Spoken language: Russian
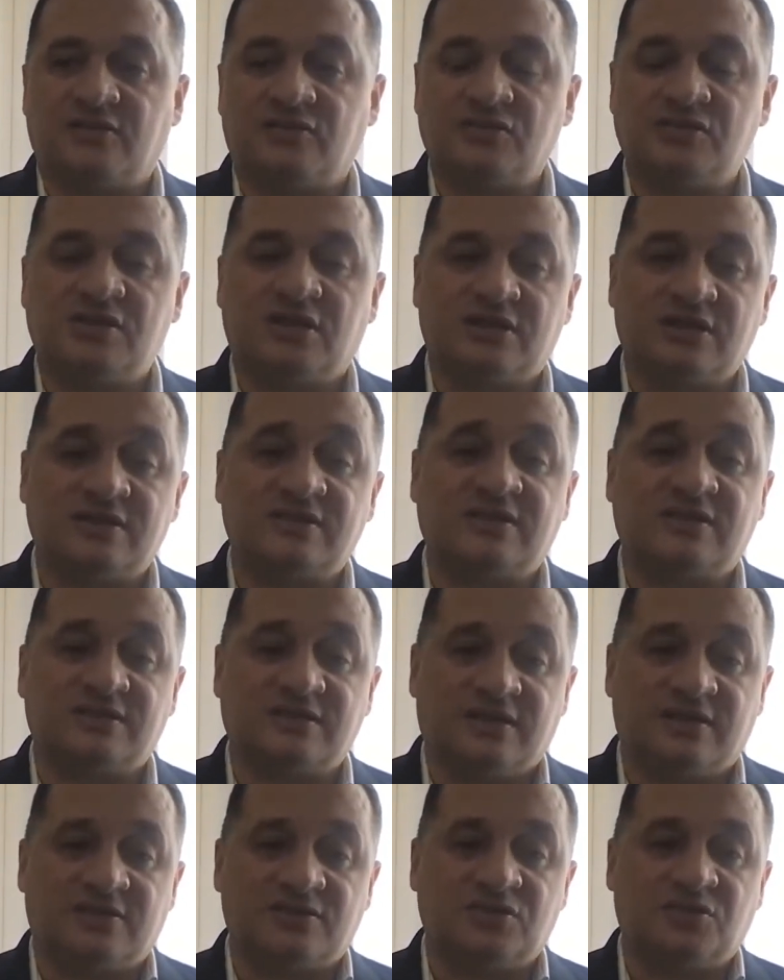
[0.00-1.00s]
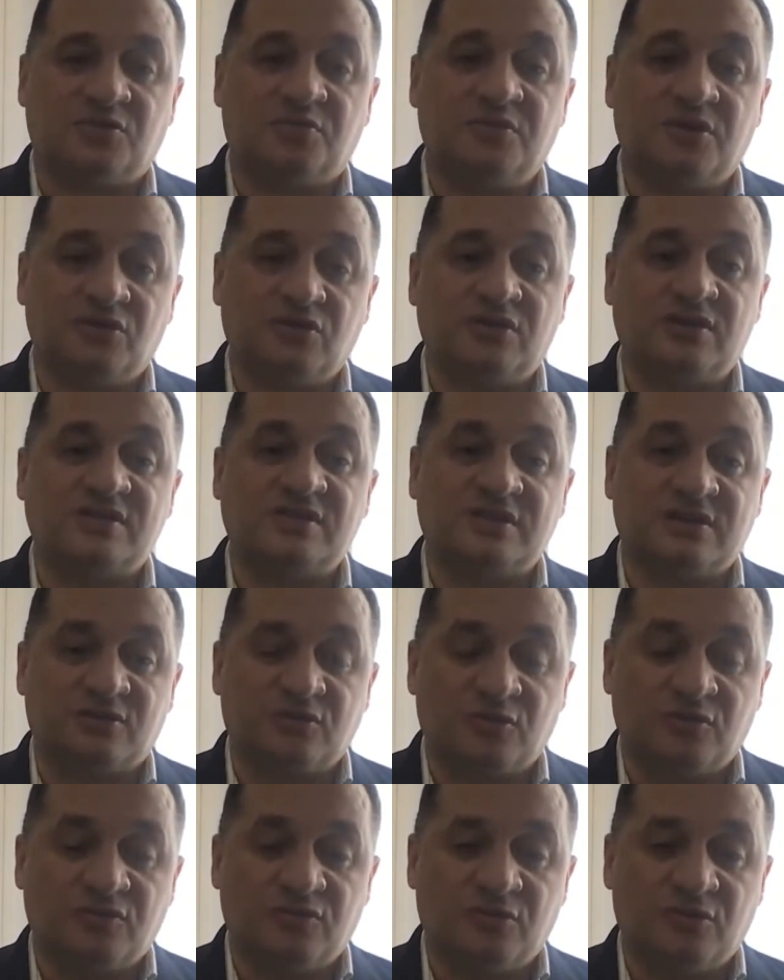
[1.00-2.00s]
То есть она сказала, что берете
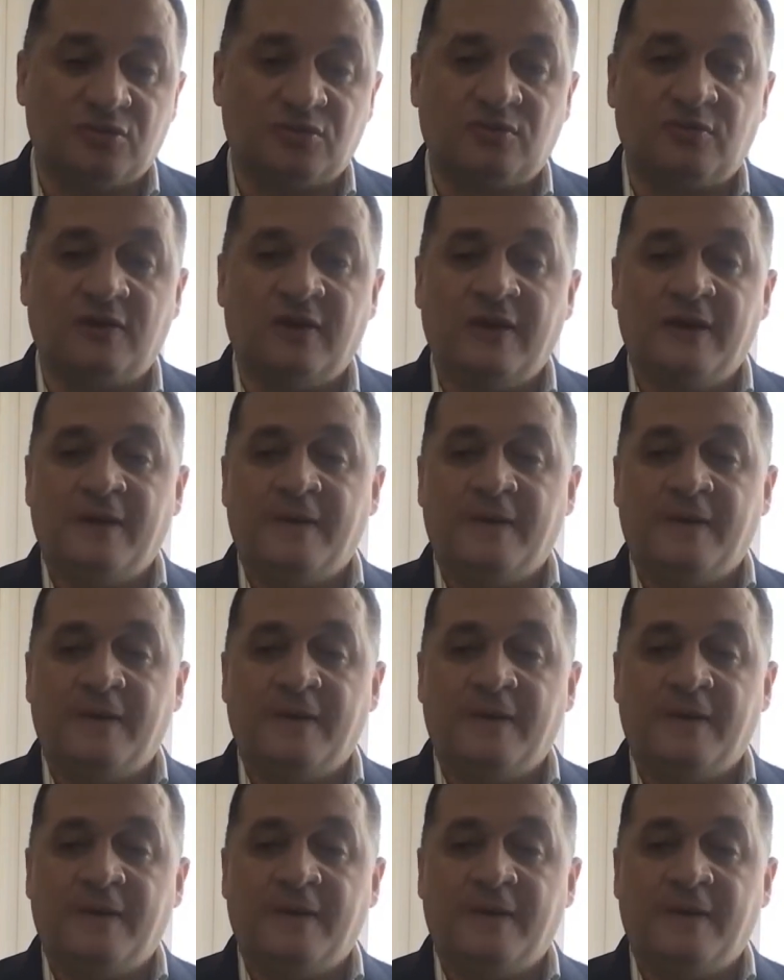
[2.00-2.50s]
сырую воду,